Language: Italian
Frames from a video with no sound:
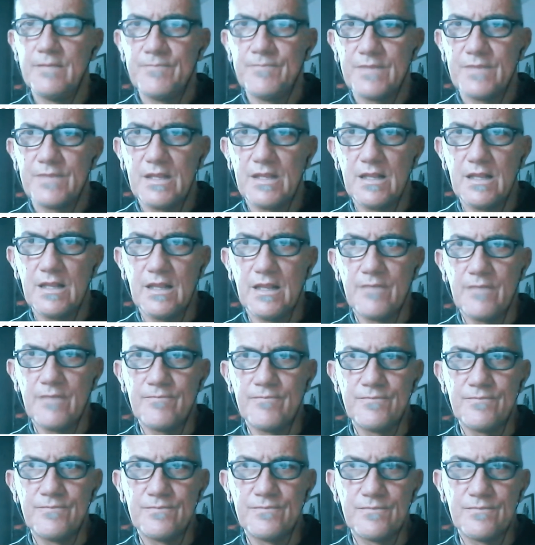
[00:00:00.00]

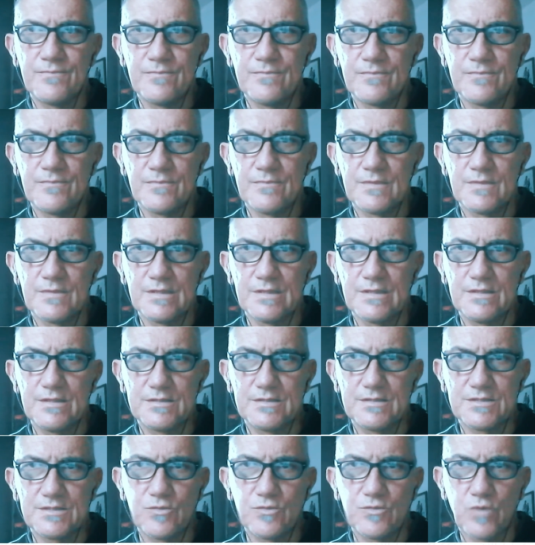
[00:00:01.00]
Ehm,
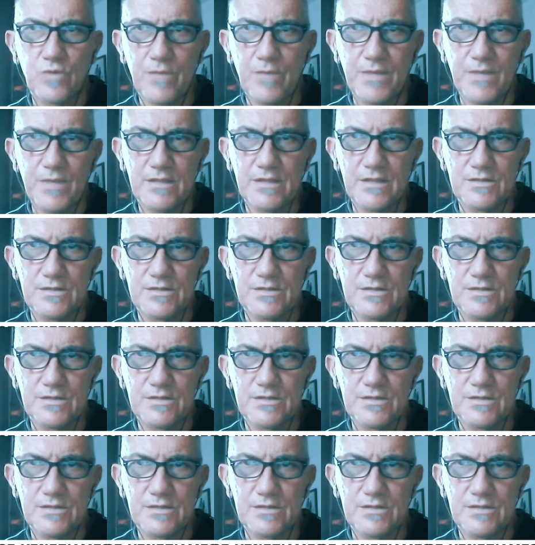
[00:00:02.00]
sicuramente